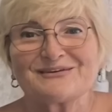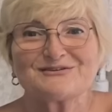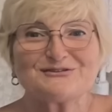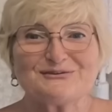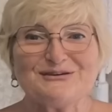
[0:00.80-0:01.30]

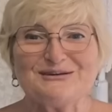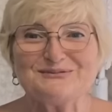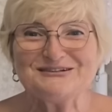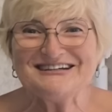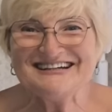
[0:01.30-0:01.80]
Здоровенькі
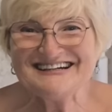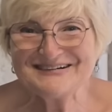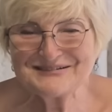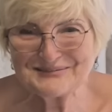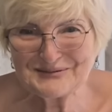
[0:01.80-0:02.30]
були,
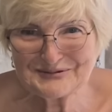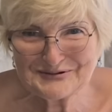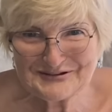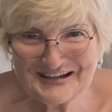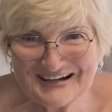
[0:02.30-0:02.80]
всім доброго
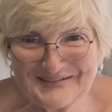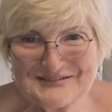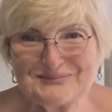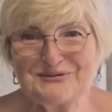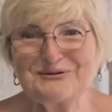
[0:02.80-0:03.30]
дня,
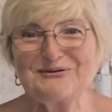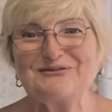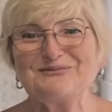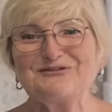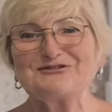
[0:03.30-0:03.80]
всім доброго
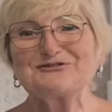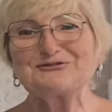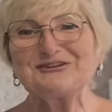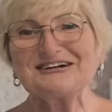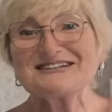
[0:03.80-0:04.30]
времени
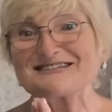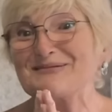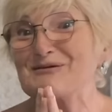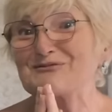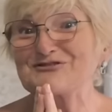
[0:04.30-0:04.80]
суток,
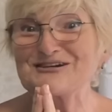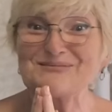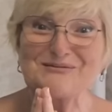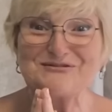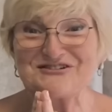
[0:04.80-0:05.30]
самому
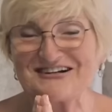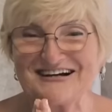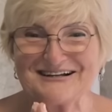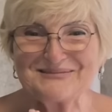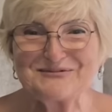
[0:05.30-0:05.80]
самому
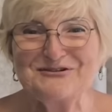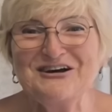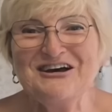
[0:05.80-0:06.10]
шикарному,